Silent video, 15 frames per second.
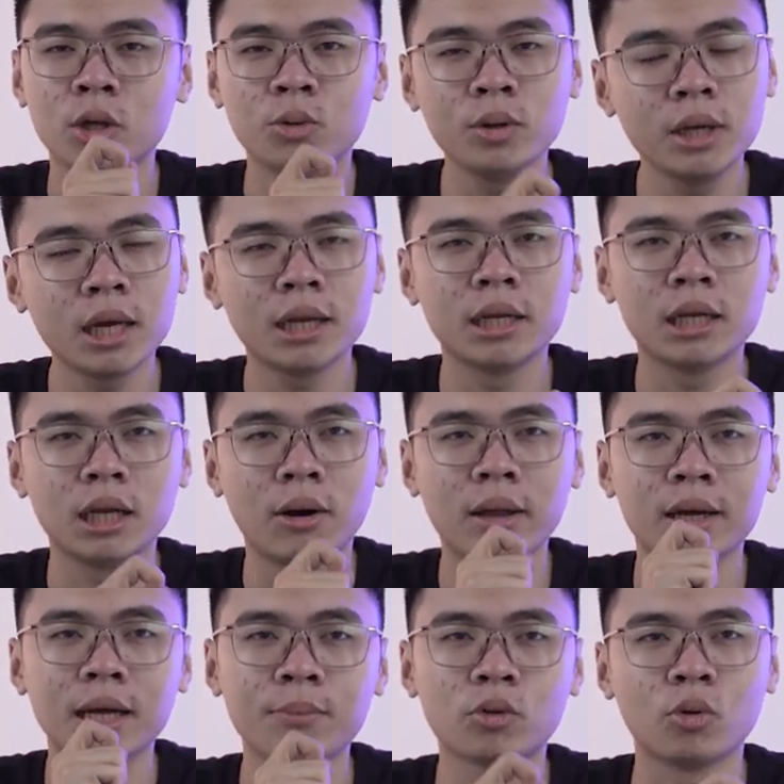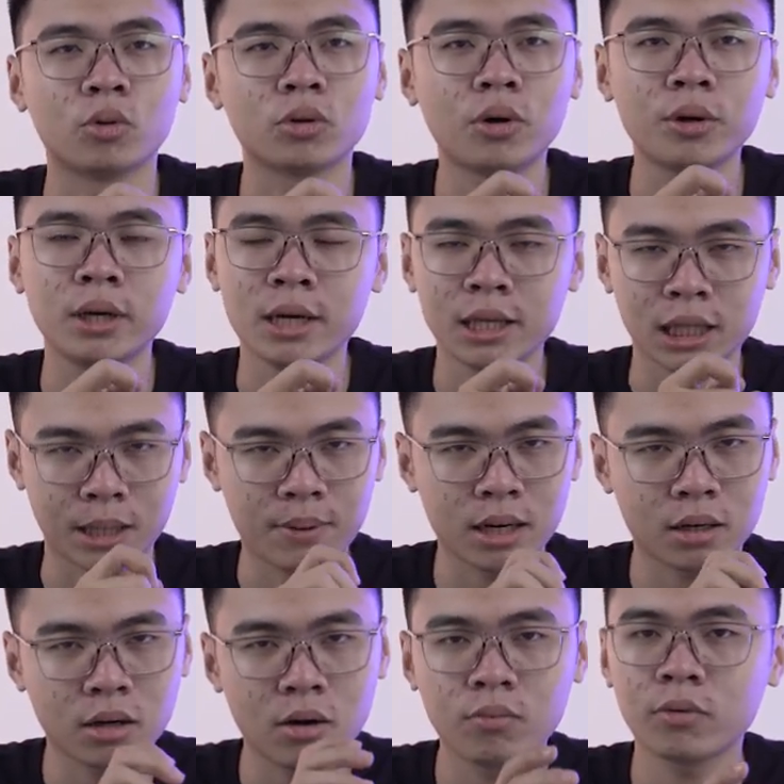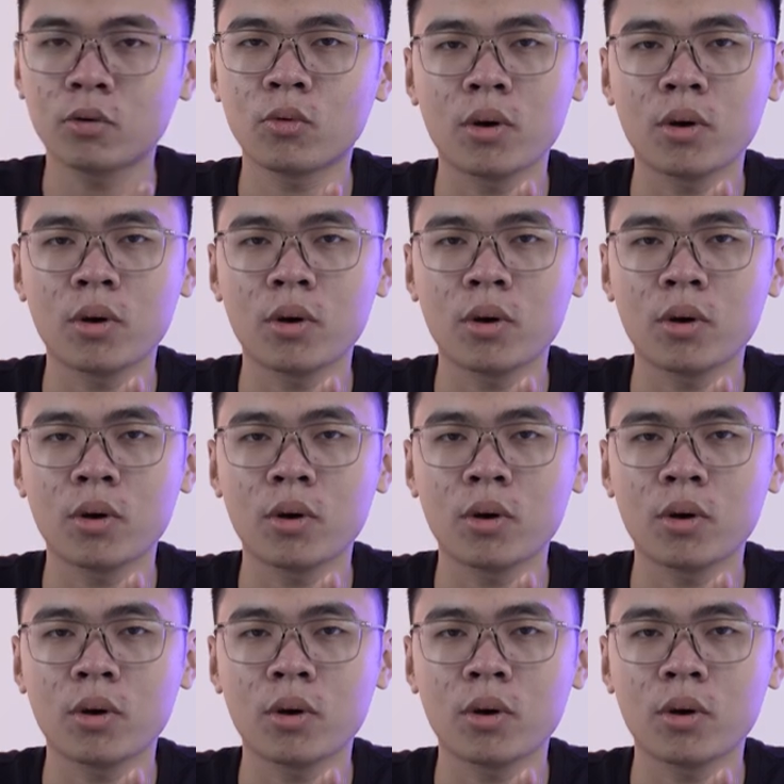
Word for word: Tuy nhiên nếu là game thủ thôi thì các bạn không